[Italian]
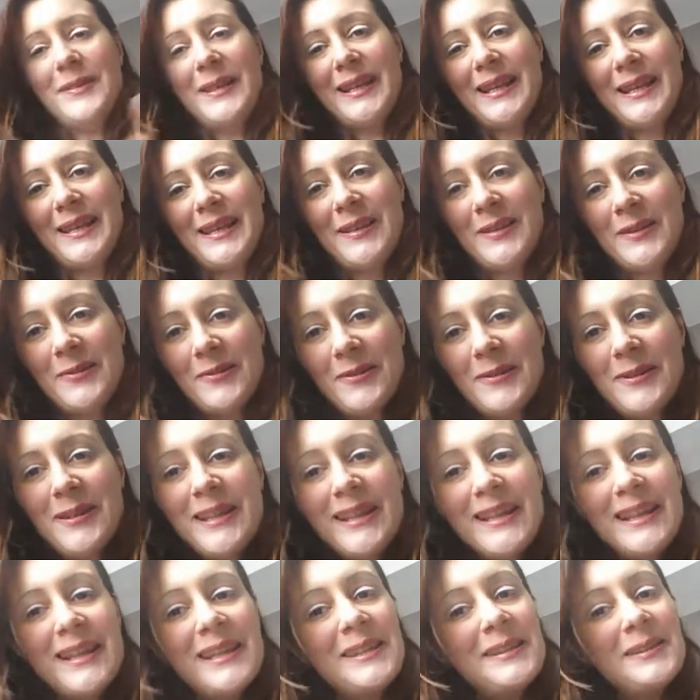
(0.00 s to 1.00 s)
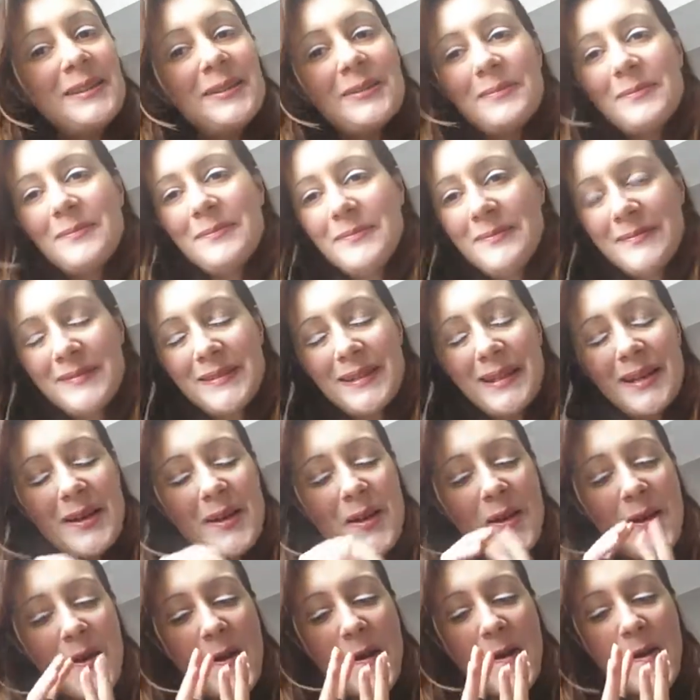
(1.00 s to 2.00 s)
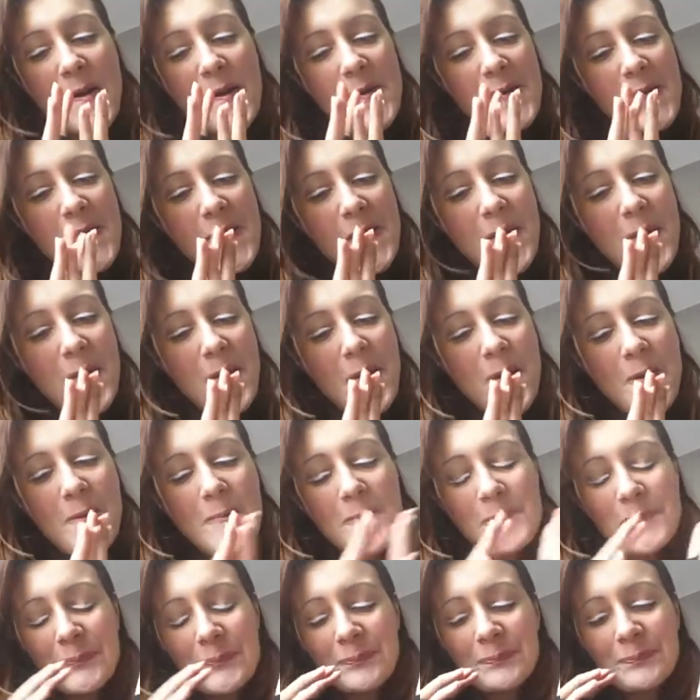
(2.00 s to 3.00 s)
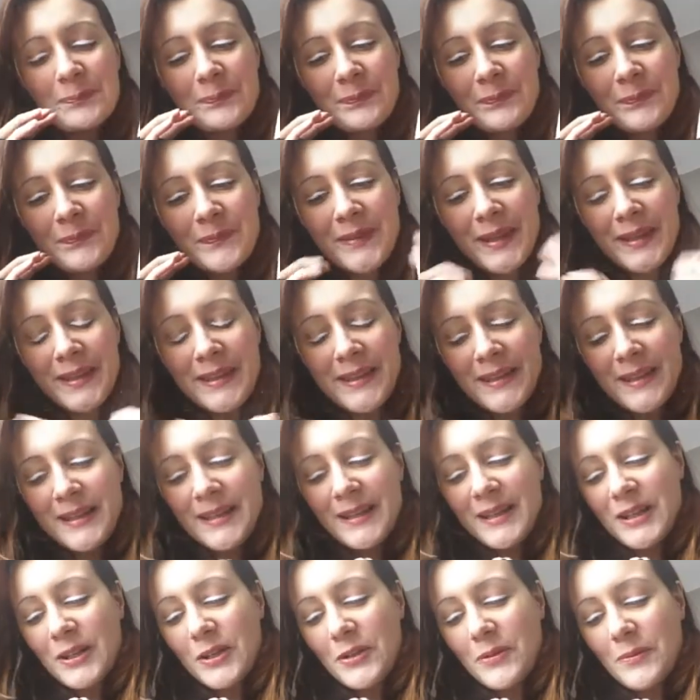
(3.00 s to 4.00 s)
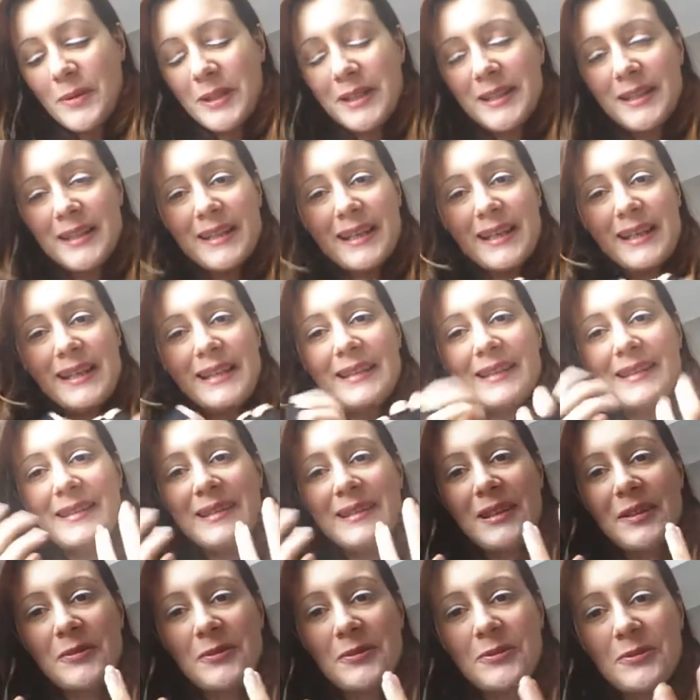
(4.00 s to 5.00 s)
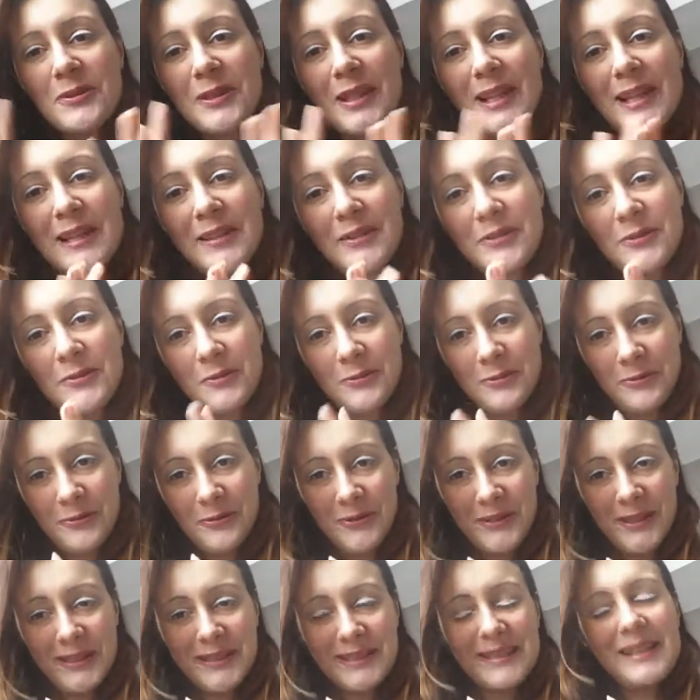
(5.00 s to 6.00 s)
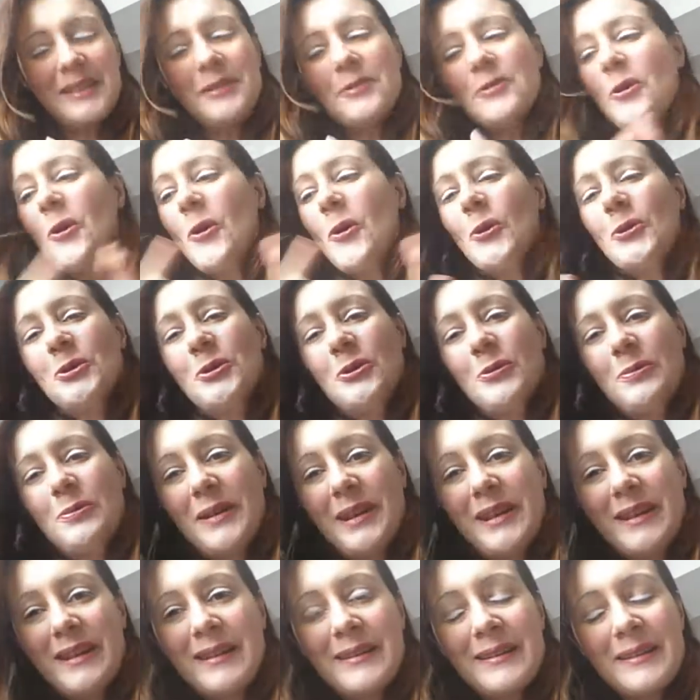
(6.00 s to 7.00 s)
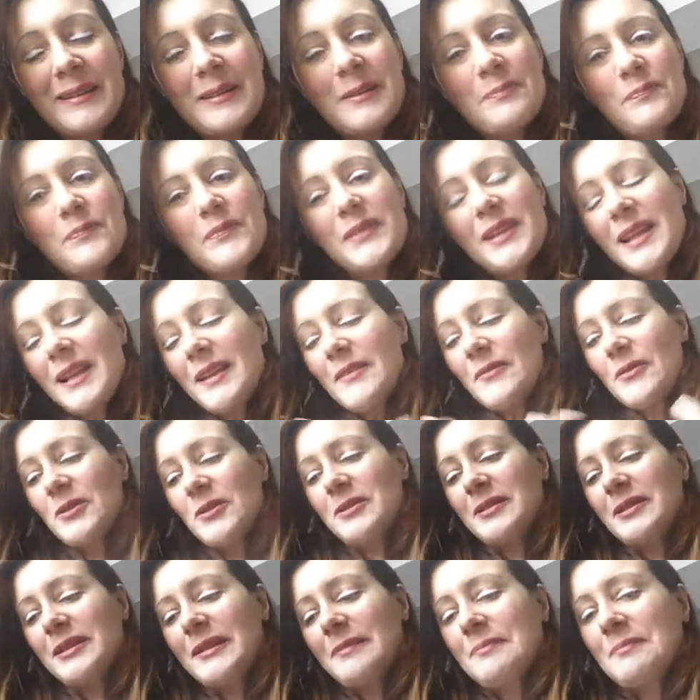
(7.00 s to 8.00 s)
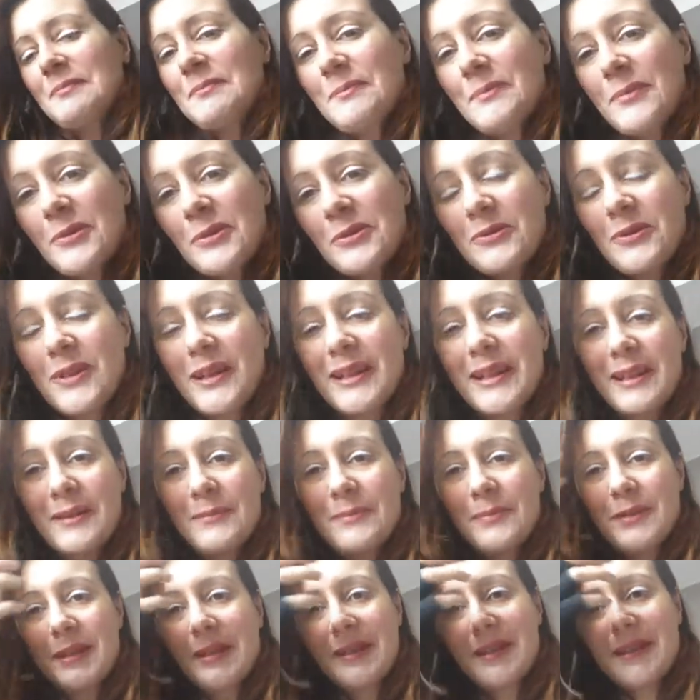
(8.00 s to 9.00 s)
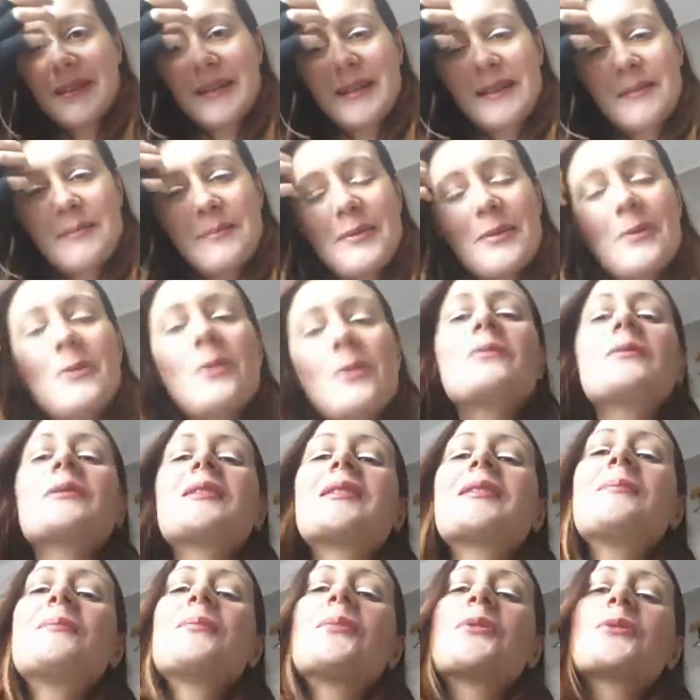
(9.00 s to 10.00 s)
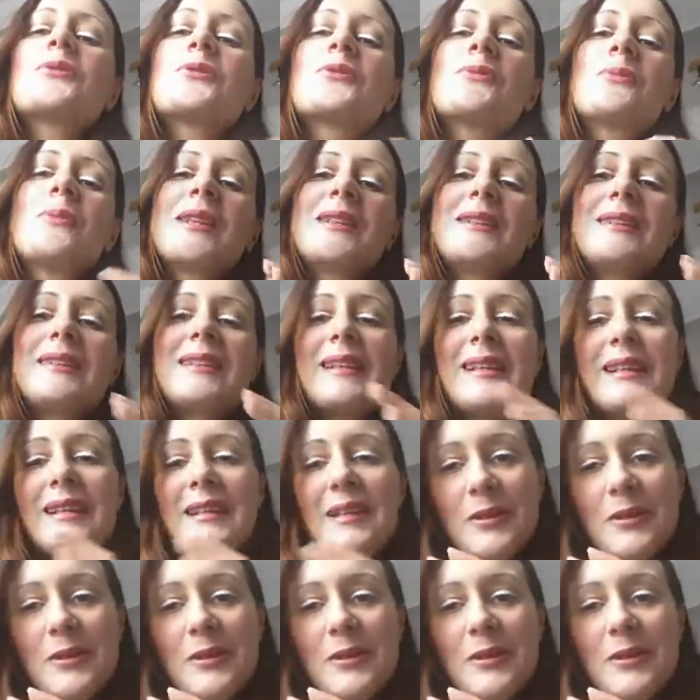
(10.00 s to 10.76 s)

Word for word: perché io non ho come dire il senso della sconfitta io odio perdere delle volte posso anche perdere però se posso metterla